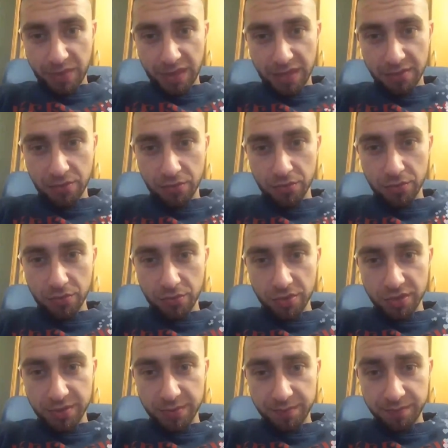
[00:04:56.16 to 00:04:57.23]

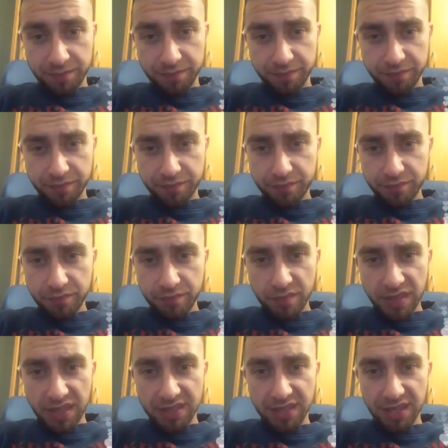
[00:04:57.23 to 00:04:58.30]
Вот.
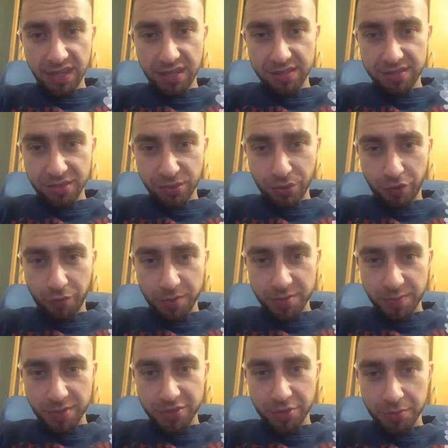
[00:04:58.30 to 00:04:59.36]
Так, Телков
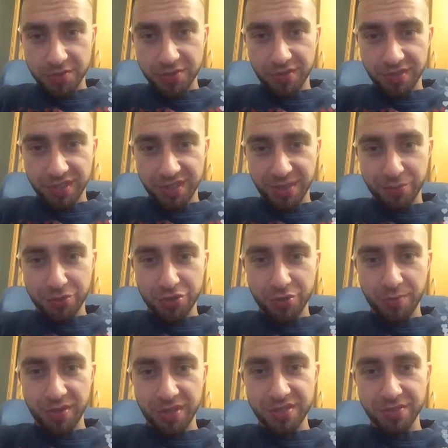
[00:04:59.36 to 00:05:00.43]
поспособствовал ли тому, что
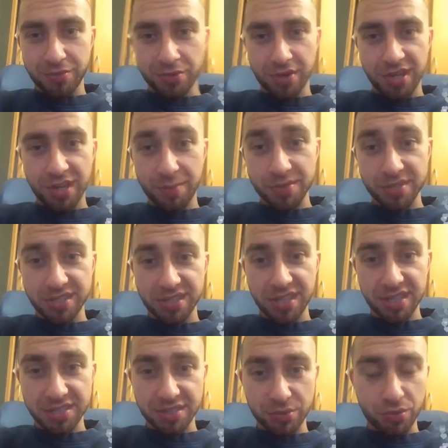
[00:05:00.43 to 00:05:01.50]
приедете в город Липецк? Да,
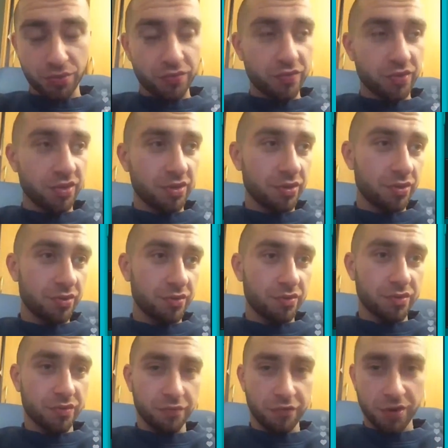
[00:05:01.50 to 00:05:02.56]
Телков э,
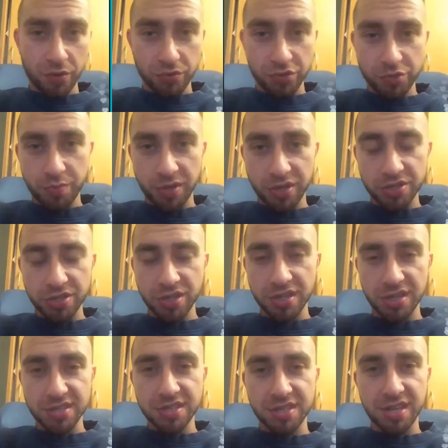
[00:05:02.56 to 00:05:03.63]
в Воронеж приезжал
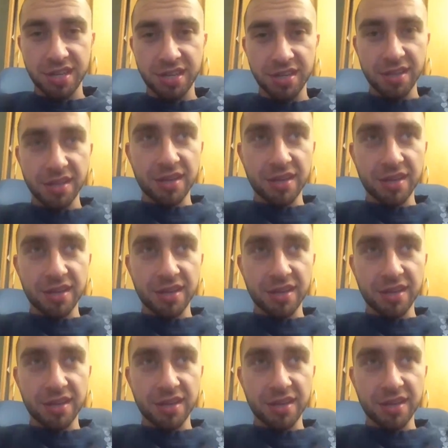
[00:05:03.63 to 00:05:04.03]
раза три,